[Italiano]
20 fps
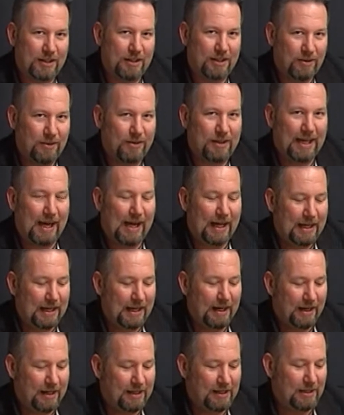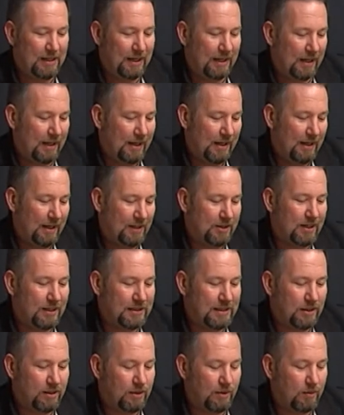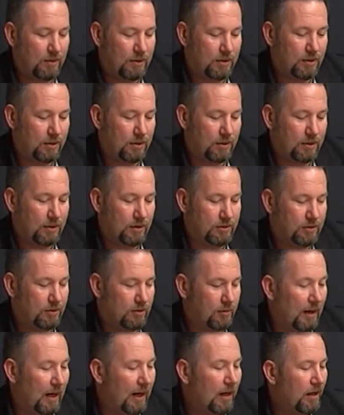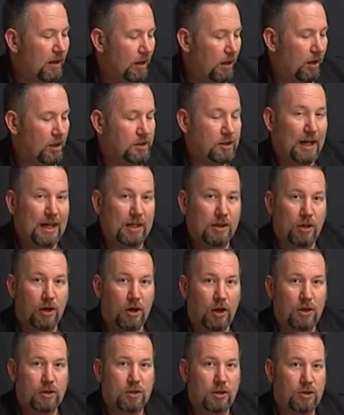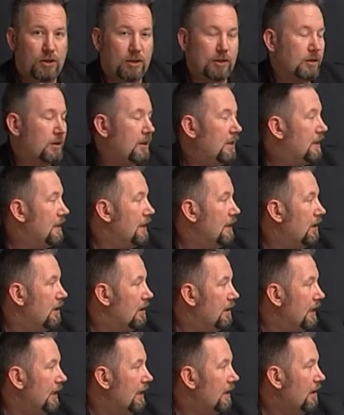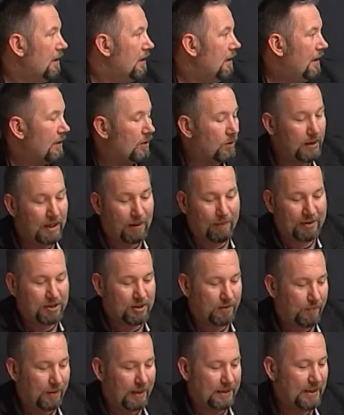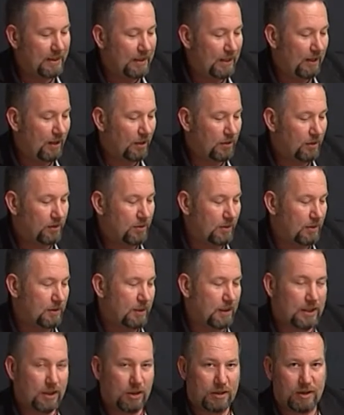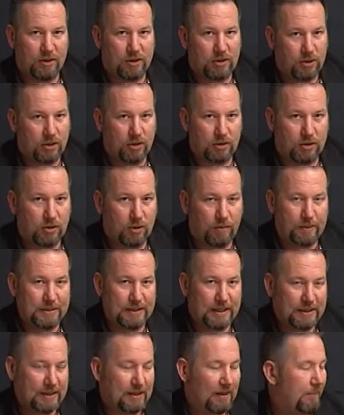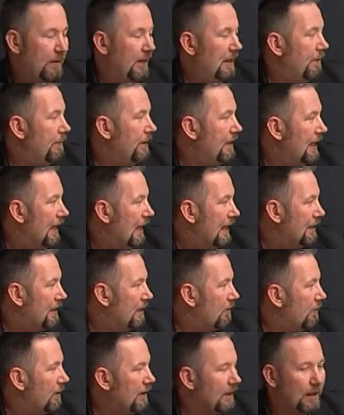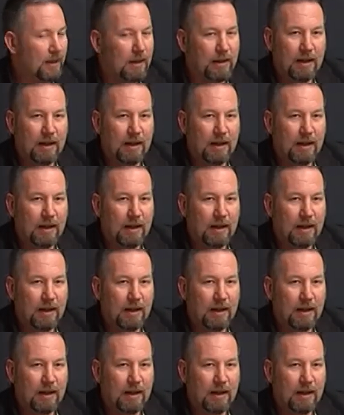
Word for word: totale è eh, inserito in questo discorso qua. Loro hanno otto circoscrizioni, la maggior parte delle otto circoscrizioni sono sopra i 30.000 abitanti, quindi